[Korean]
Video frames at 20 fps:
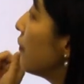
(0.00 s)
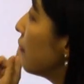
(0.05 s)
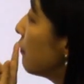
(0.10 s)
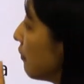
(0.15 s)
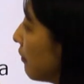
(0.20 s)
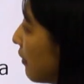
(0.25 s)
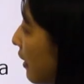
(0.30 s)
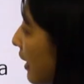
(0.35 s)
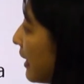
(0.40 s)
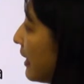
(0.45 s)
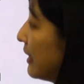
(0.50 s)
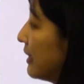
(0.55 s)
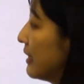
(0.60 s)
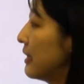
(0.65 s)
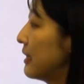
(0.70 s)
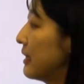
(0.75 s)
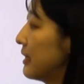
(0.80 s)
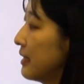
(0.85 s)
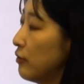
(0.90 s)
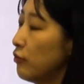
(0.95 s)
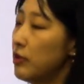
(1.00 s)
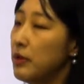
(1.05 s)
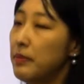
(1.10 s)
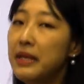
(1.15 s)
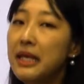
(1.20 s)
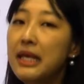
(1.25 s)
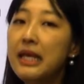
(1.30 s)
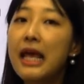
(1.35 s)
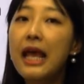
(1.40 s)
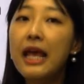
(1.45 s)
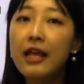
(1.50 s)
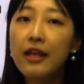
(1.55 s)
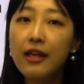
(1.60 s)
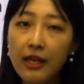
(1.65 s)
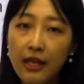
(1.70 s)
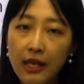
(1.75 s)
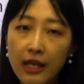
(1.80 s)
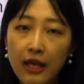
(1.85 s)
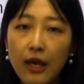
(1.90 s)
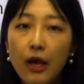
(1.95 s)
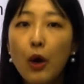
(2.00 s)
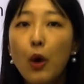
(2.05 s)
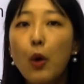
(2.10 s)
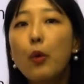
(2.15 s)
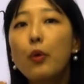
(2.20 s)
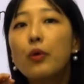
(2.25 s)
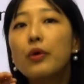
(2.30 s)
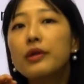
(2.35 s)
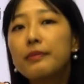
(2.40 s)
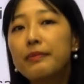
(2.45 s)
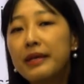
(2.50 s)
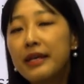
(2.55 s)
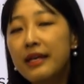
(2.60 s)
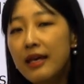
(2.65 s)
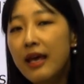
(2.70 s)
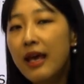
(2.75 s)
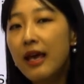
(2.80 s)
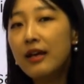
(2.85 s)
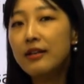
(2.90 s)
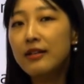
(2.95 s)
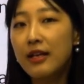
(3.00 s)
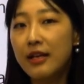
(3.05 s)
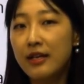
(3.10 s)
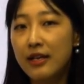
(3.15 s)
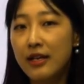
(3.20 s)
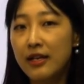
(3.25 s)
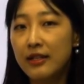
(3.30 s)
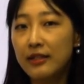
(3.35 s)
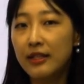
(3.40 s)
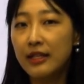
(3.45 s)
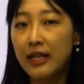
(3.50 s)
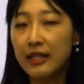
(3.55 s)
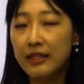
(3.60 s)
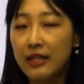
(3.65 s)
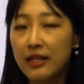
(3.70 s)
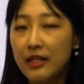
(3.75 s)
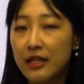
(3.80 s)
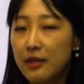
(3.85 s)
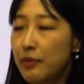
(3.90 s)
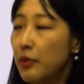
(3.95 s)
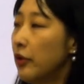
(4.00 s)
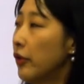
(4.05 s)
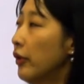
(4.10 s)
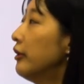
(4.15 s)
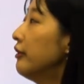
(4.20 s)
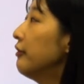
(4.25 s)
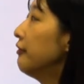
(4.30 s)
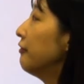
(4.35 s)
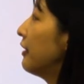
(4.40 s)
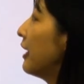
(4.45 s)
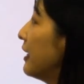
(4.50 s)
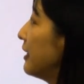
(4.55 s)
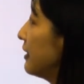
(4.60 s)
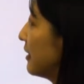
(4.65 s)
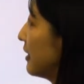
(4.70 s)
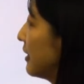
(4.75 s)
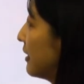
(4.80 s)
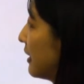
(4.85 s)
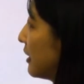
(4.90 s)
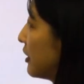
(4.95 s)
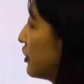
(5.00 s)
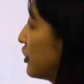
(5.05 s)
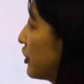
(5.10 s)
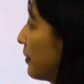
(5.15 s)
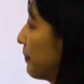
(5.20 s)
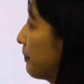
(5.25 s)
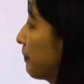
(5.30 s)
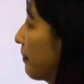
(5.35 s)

flight. 우리 비행기 혹은 비행을 얘기할 때 나타나는 표현 flight가 되겠죠.